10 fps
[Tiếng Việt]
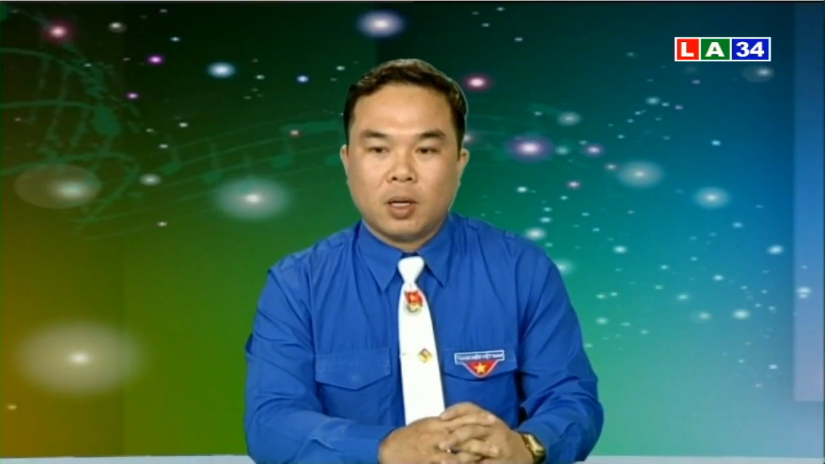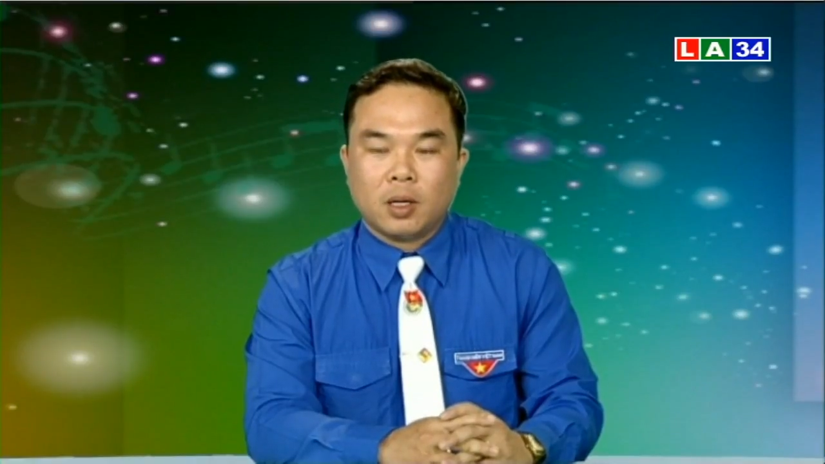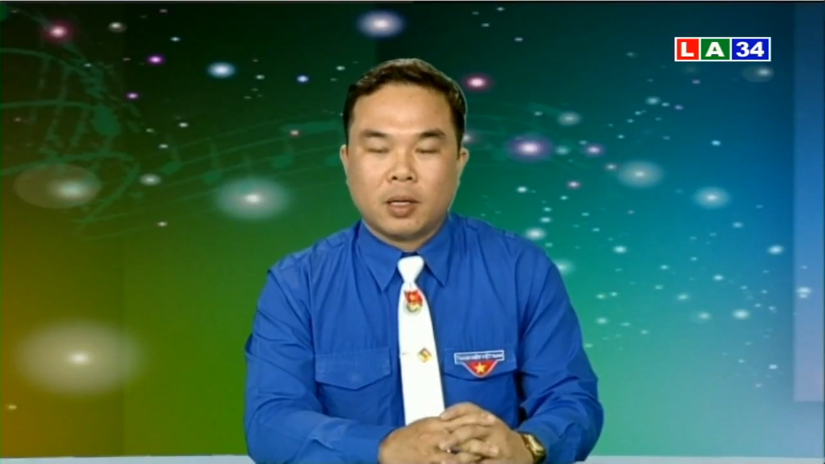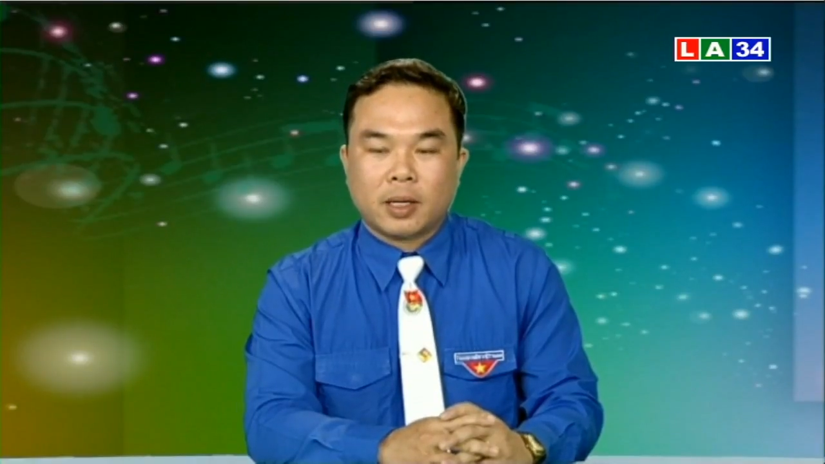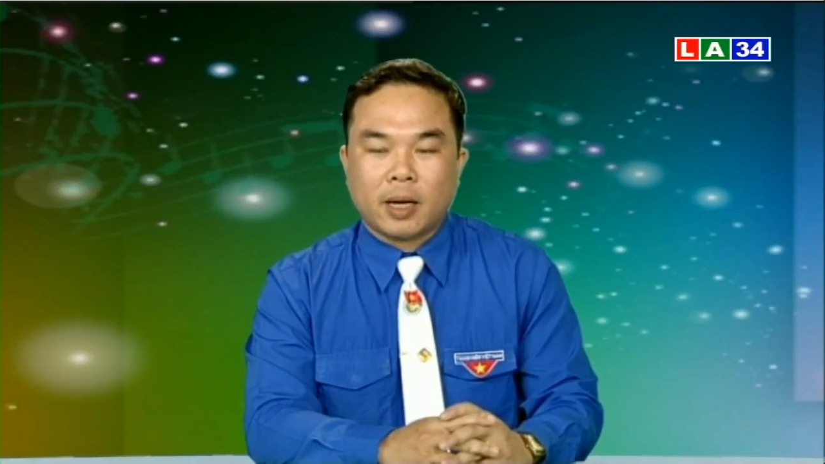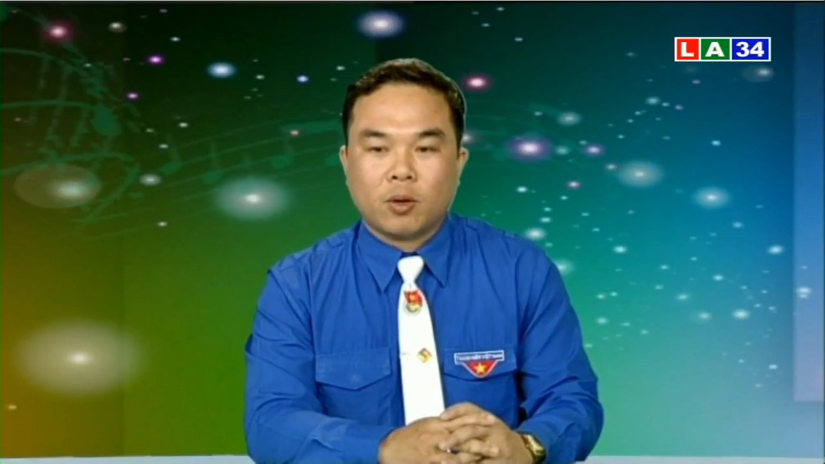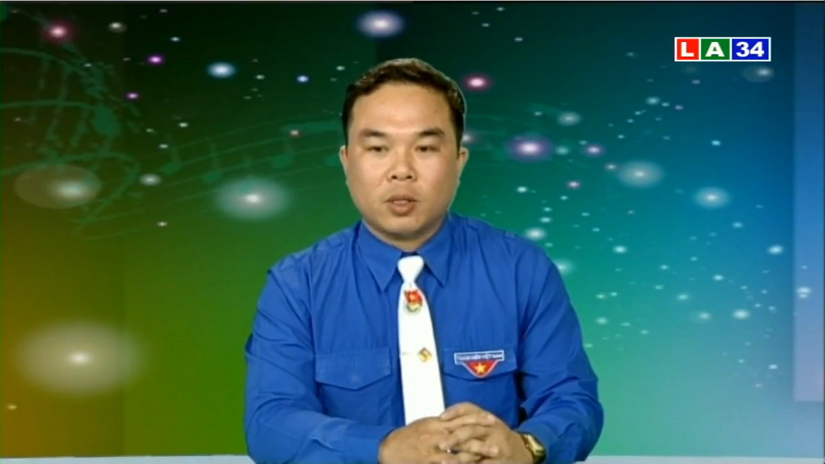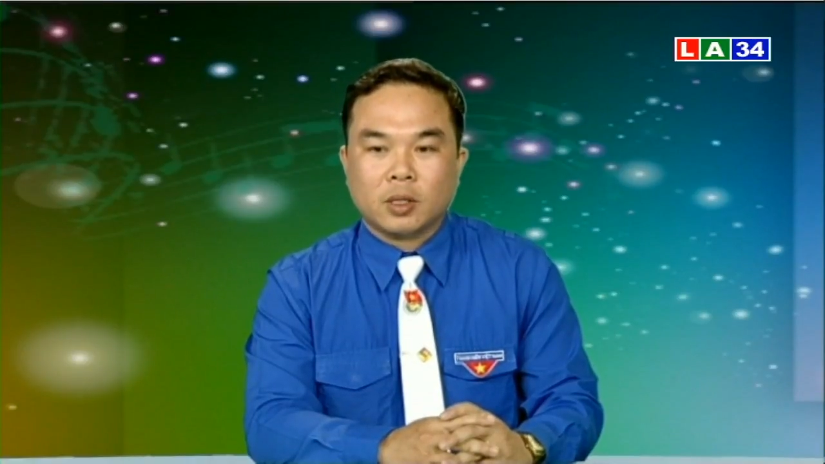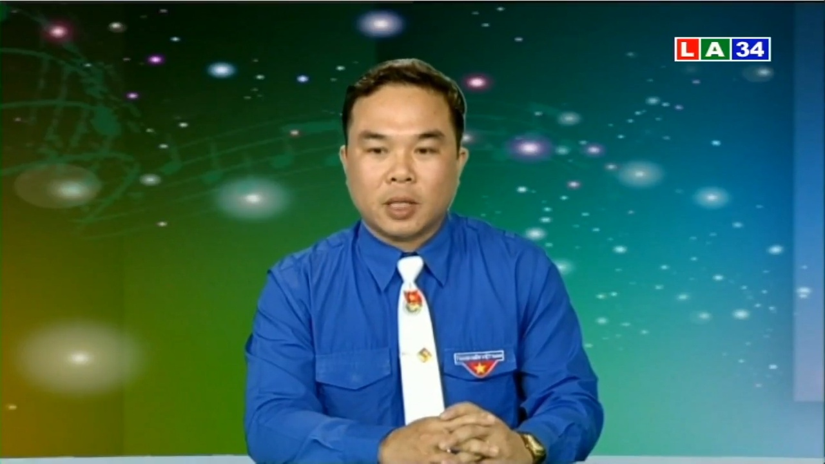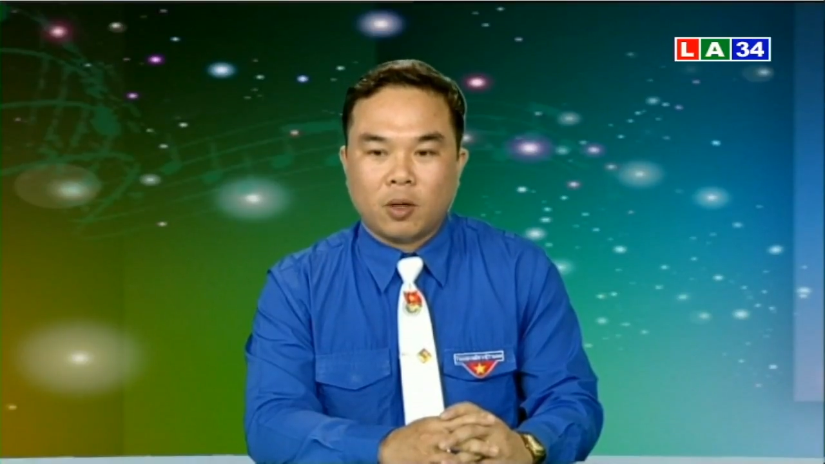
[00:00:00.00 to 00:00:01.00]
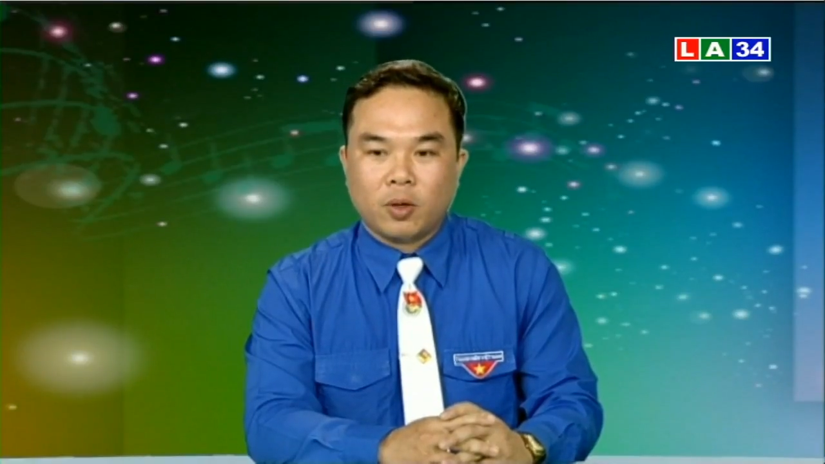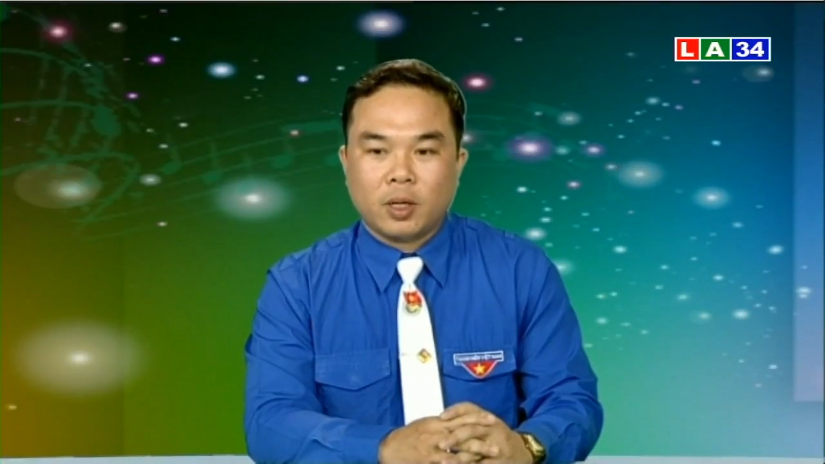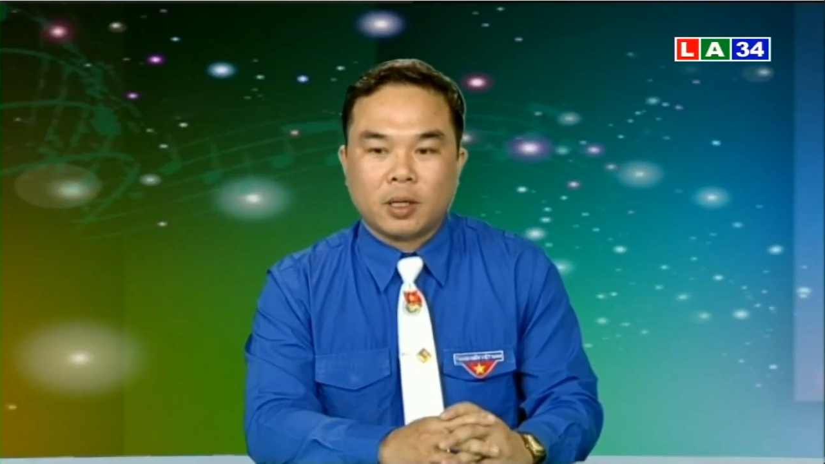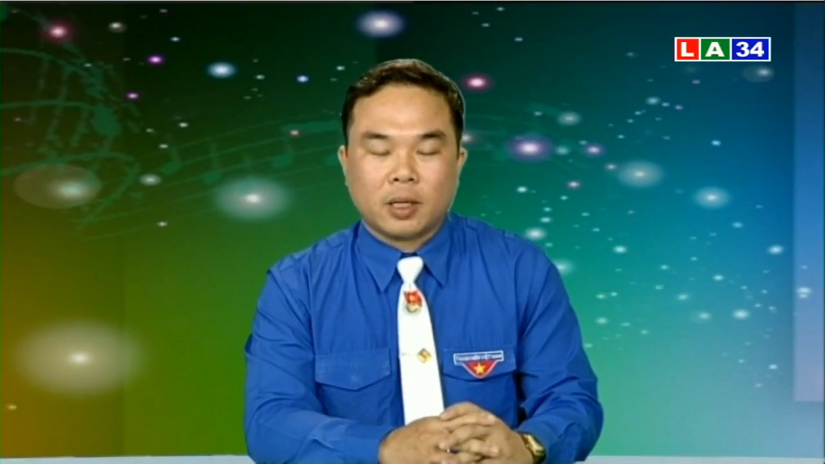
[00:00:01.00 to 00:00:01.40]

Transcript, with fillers: À, các đối tượng xã hội à,